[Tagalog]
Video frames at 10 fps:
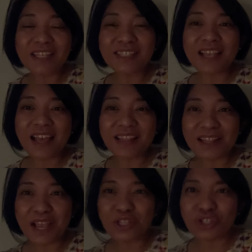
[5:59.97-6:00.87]
Sana
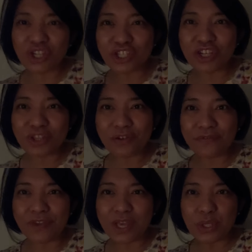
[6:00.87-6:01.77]
na-enjoy nyo itong
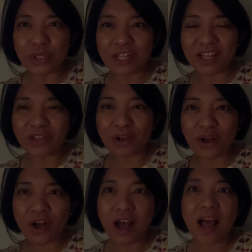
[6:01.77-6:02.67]
video na
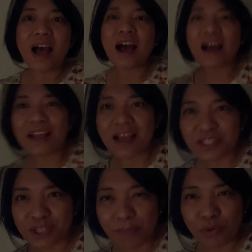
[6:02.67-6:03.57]
ito. Hanggang
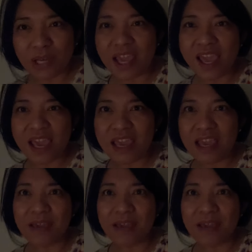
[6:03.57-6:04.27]
sa muli!